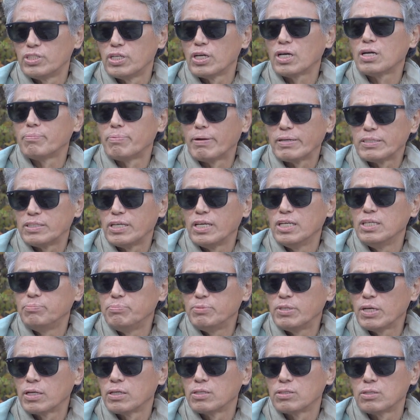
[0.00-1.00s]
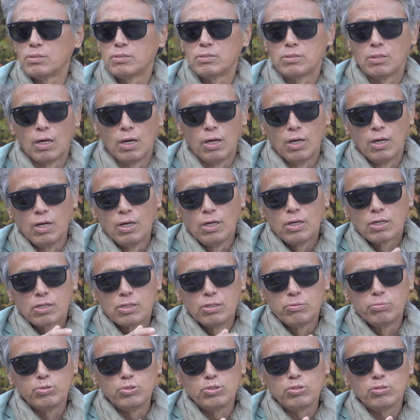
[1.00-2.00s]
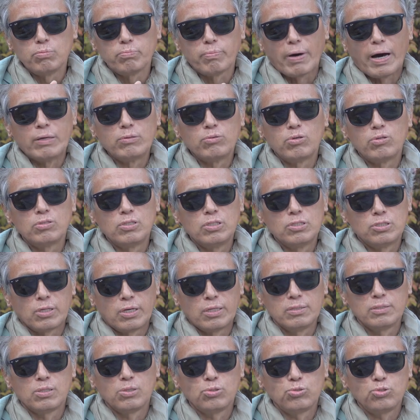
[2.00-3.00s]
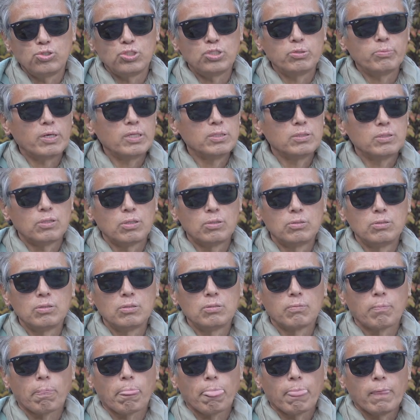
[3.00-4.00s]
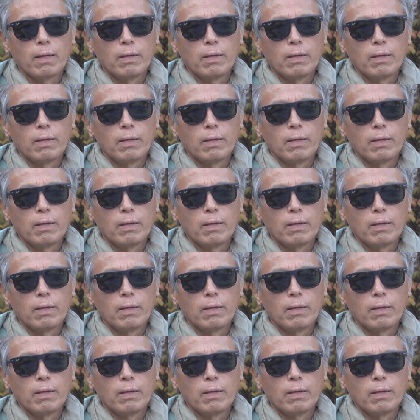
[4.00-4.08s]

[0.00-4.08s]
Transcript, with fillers: 제가 제 입장에서는 그분은 만 원을 저한테 주시면 저는